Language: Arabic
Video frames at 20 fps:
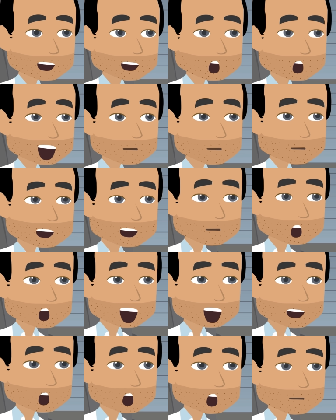بقدر
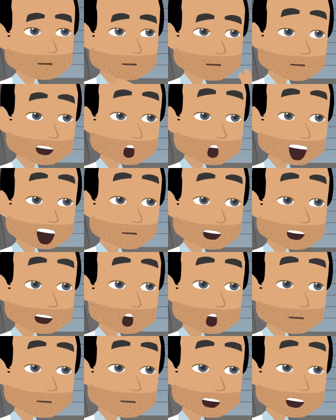الورقة النقدية
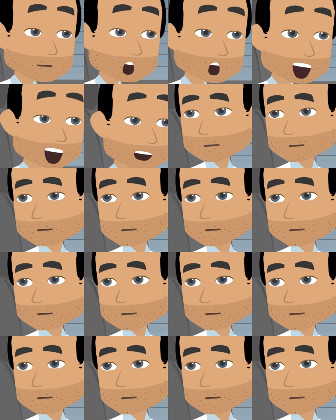التي كانت